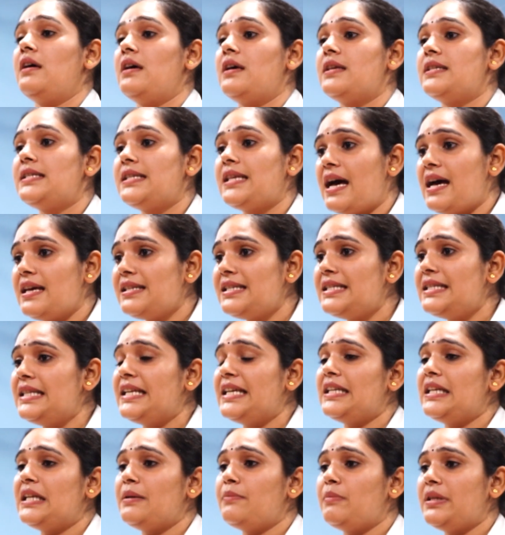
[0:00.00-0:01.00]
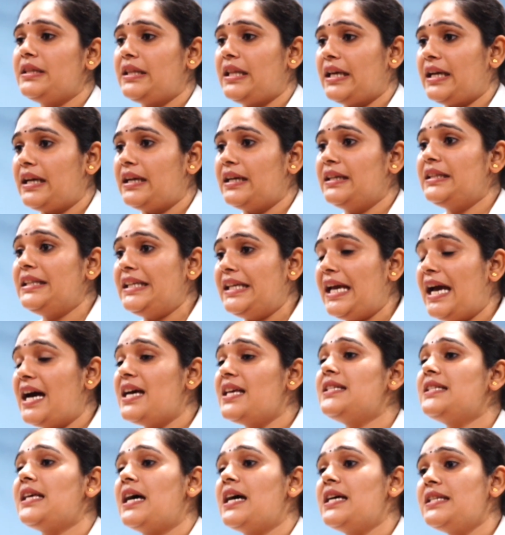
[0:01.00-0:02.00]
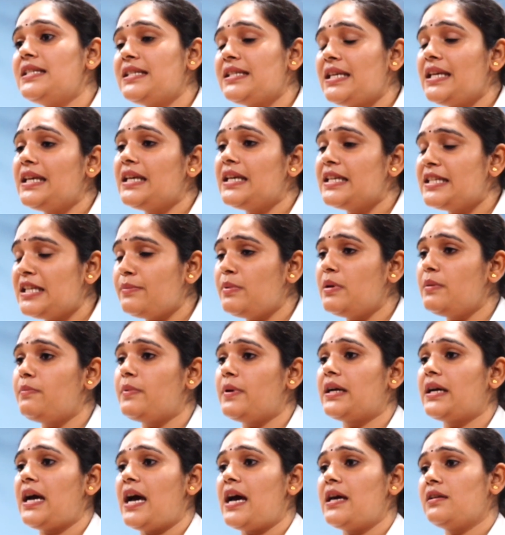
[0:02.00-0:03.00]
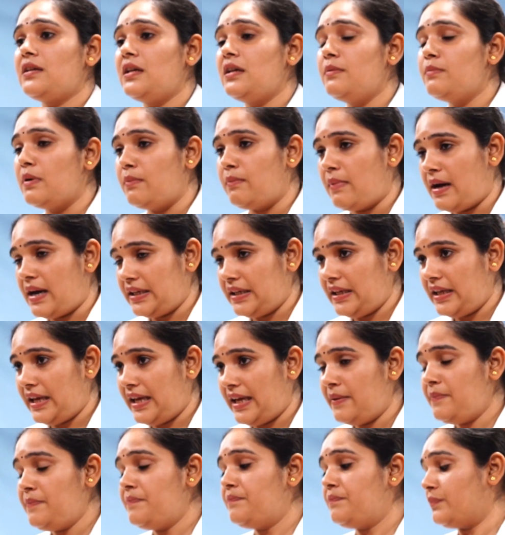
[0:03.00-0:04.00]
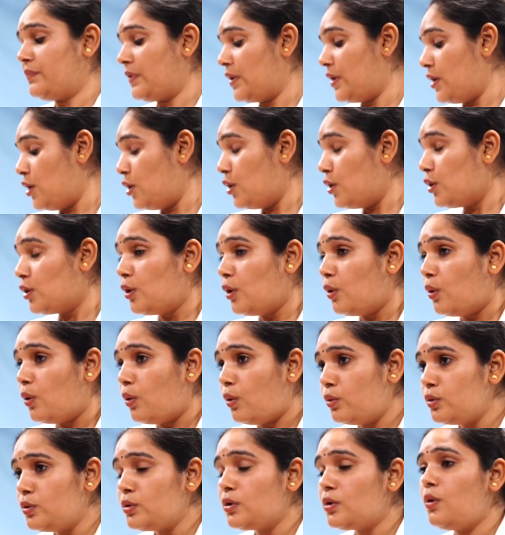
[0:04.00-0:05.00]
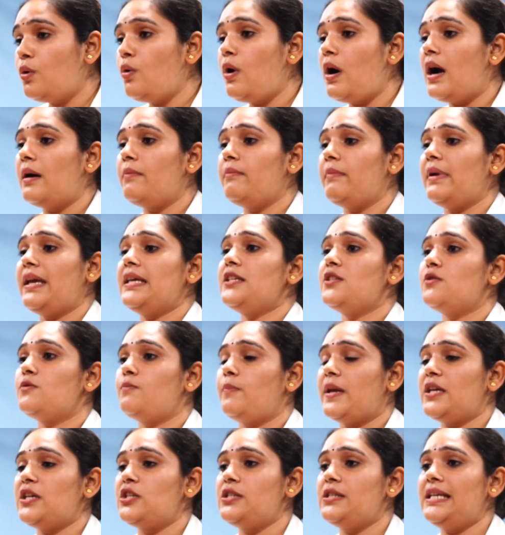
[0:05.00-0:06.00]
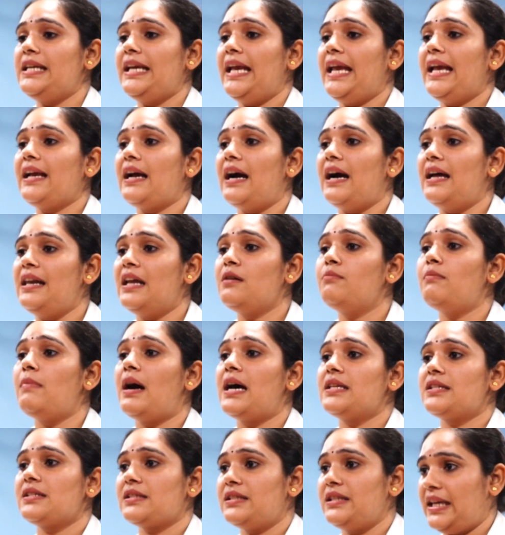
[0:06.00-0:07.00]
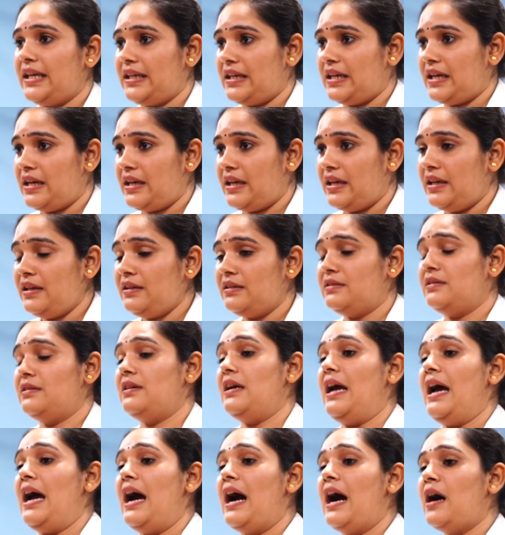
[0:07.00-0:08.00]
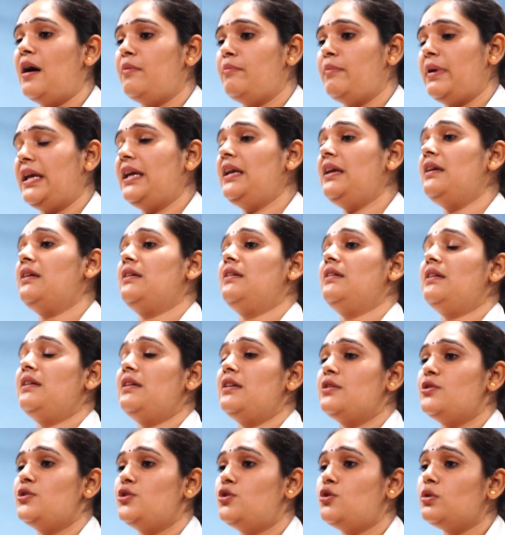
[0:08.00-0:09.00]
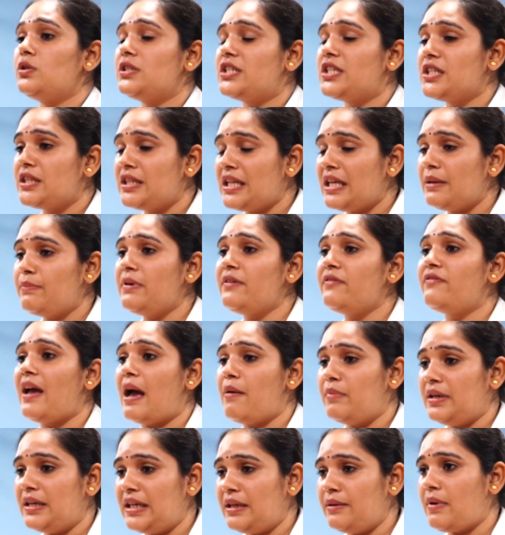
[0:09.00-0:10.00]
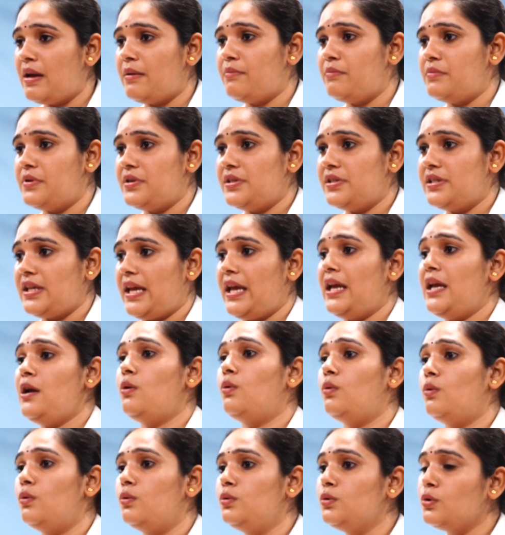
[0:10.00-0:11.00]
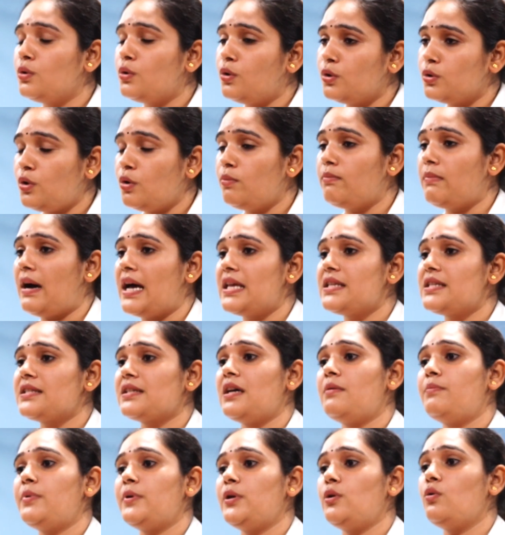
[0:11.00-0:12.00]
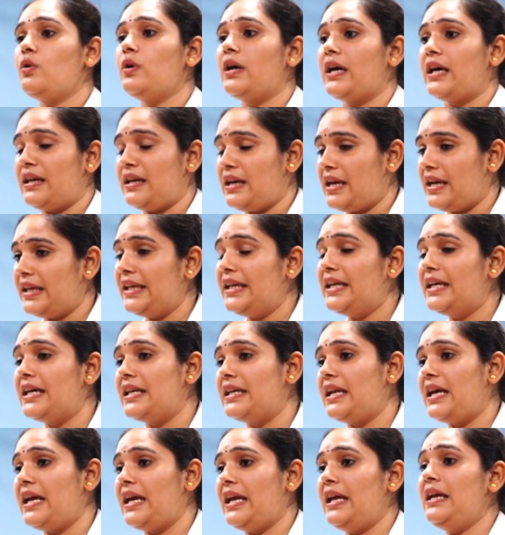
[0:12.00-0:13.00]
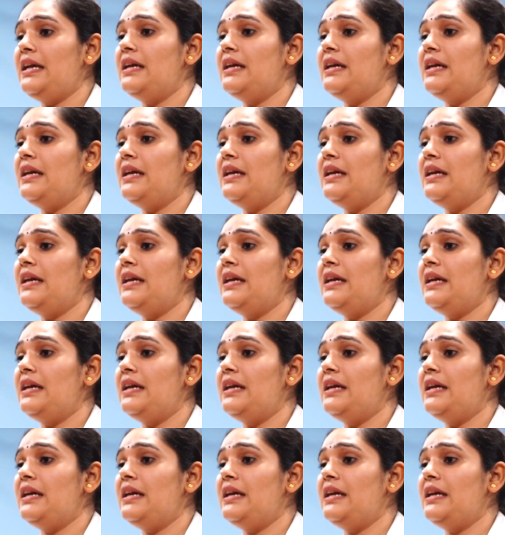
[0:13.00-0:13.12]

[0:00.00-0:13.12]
सांस लेने में दिक्कत या सांस की किसी भी प्रकार की बीमारी है उनको हमें स्पेशली एक अलग मास्क देना है हमें जो जितने भी फैमिली मेम्बर्स हैं उनको तो मास्क का प्रयोग करना ही करना है